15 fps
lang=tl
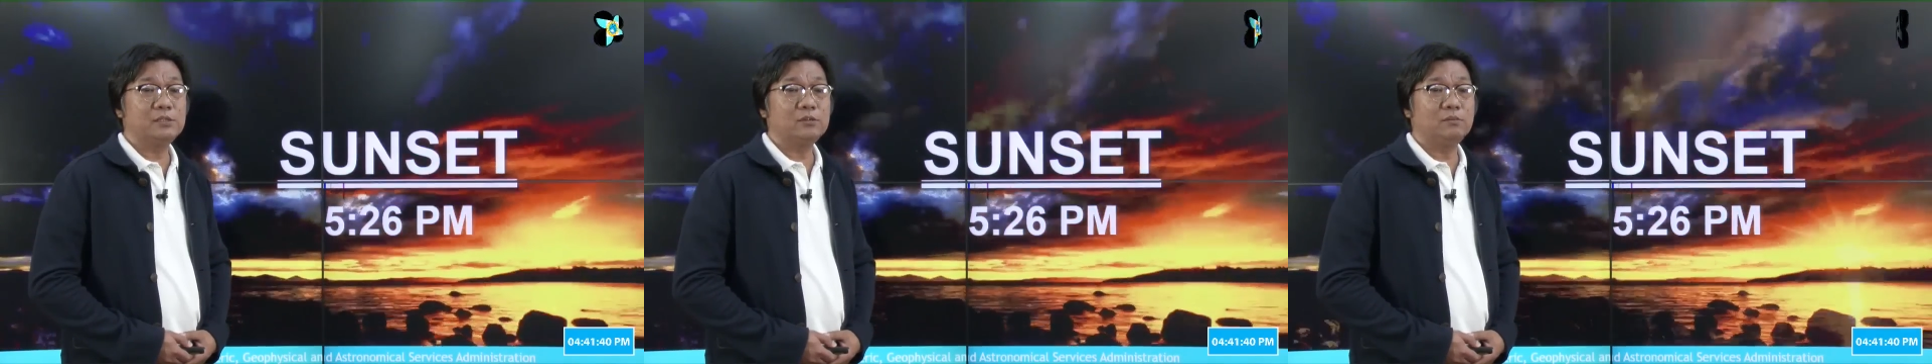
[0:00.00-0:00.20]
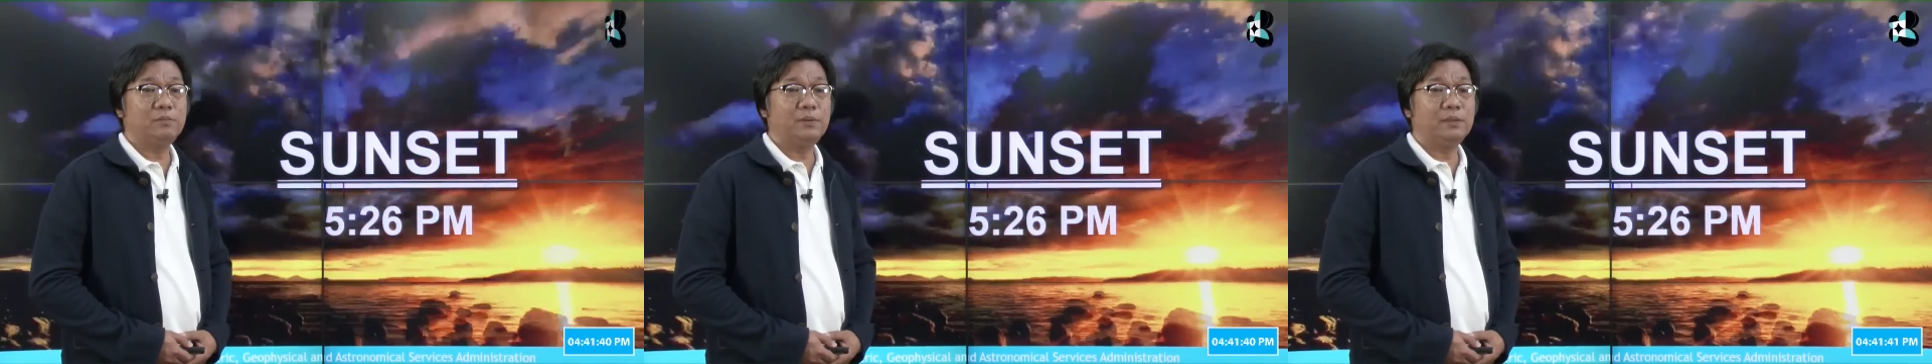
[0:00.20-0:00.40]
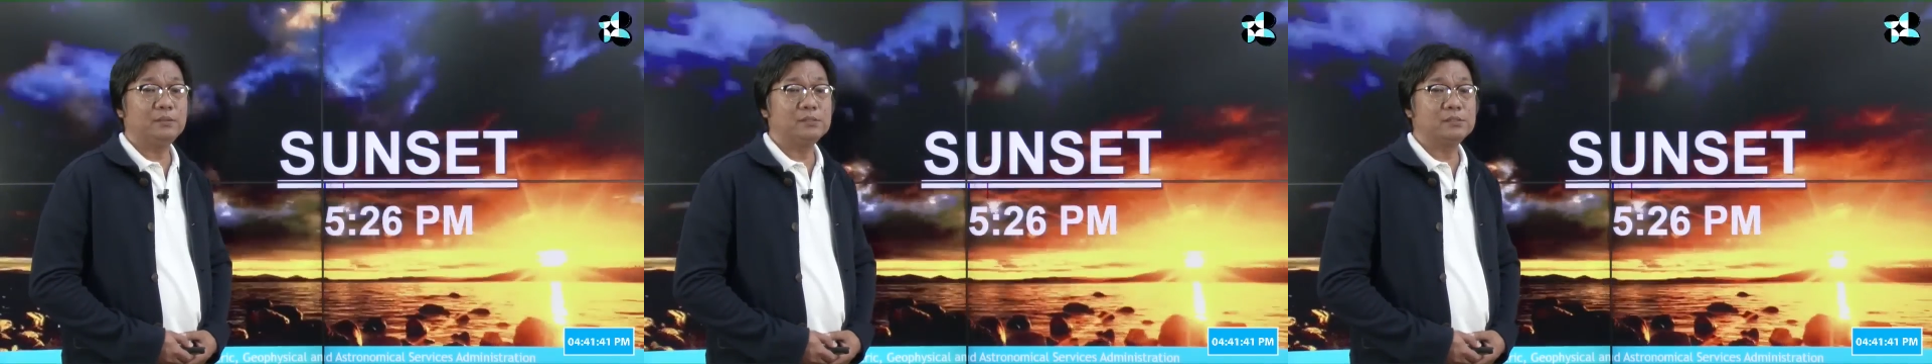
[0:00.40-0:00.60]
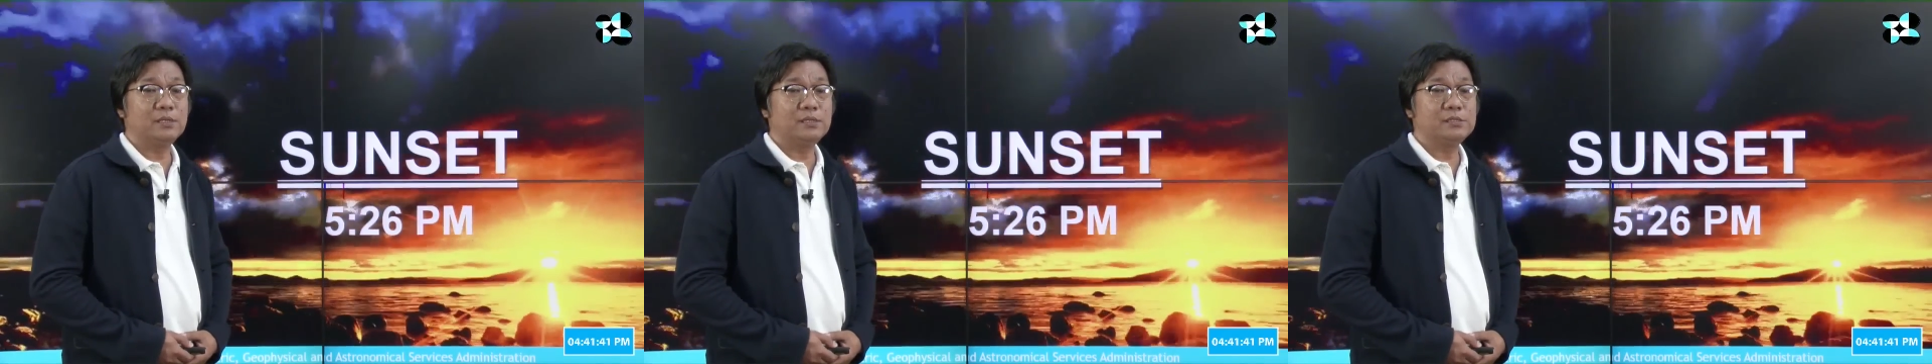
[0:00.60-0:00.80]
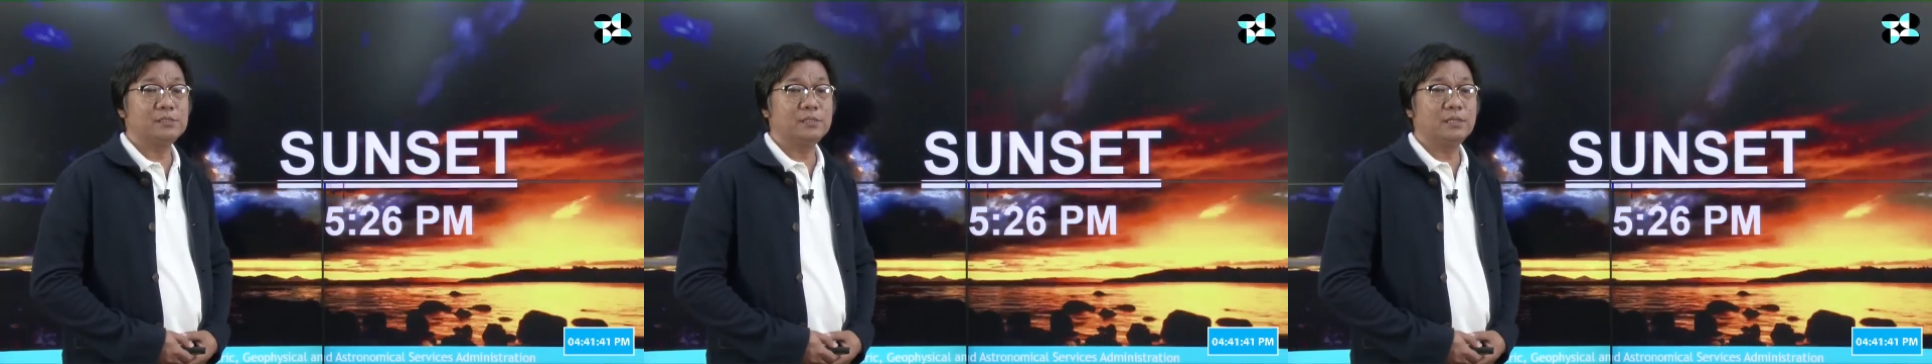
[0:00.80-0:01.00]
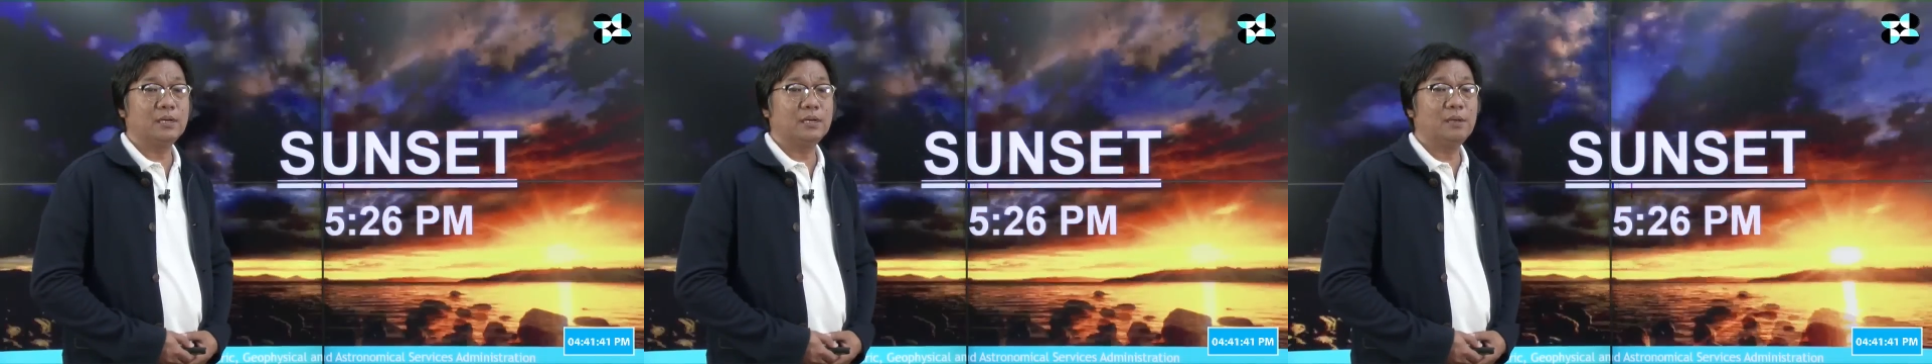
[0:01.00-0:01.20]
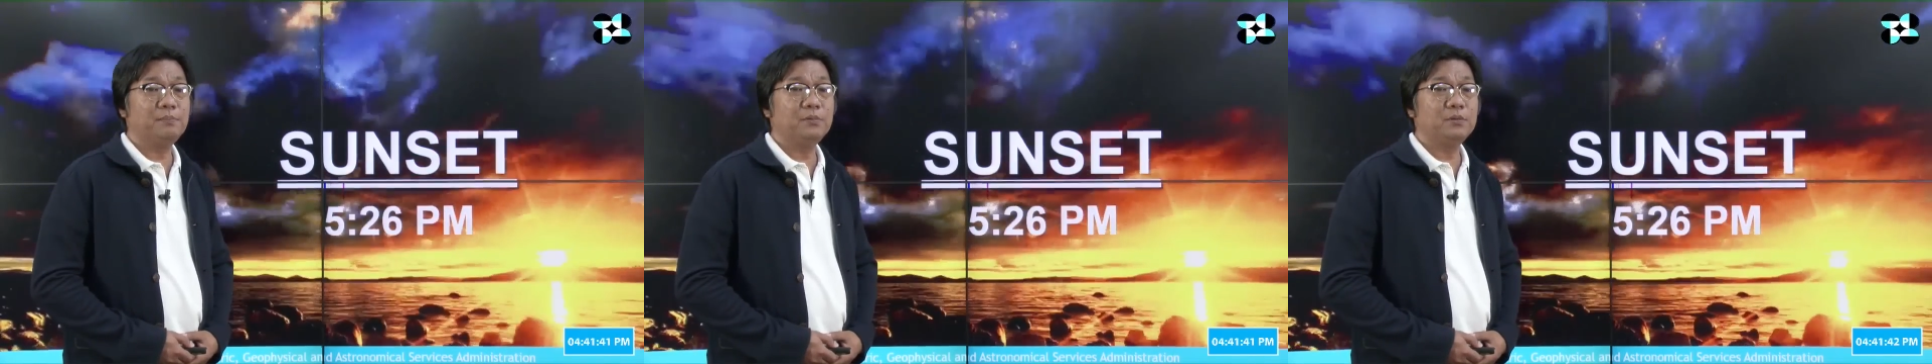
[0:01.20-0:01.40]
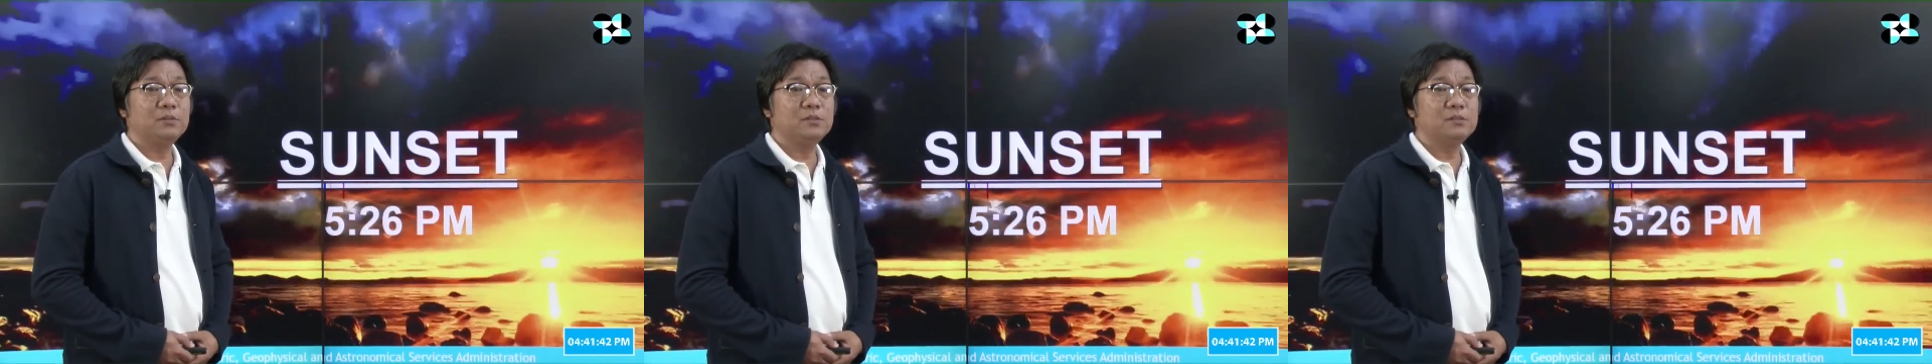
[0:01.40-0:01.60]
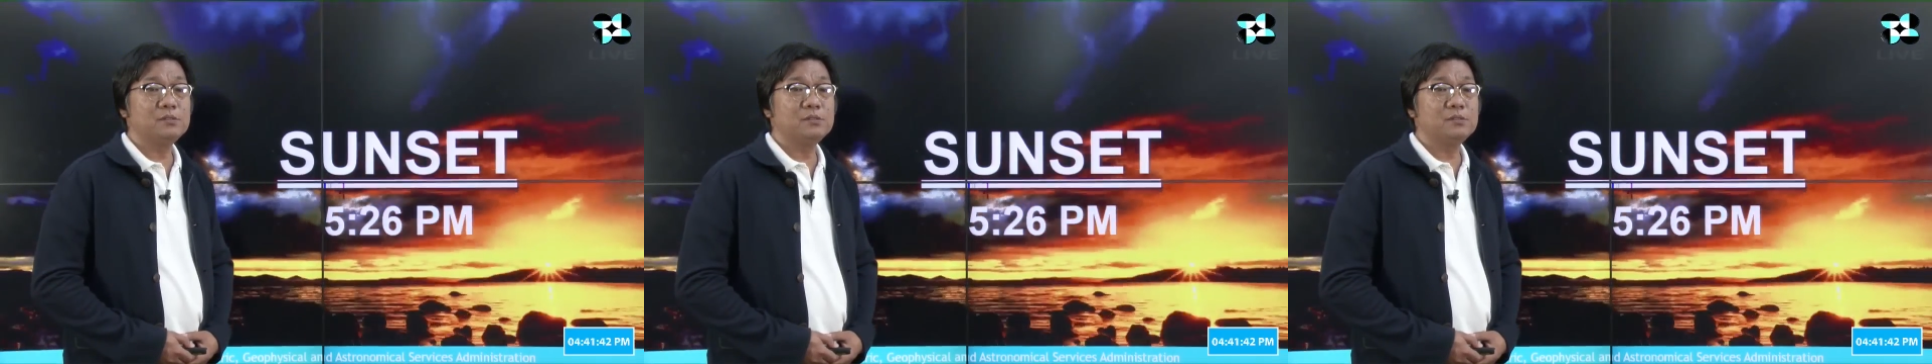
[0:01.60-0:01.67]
5.26 ng hapon.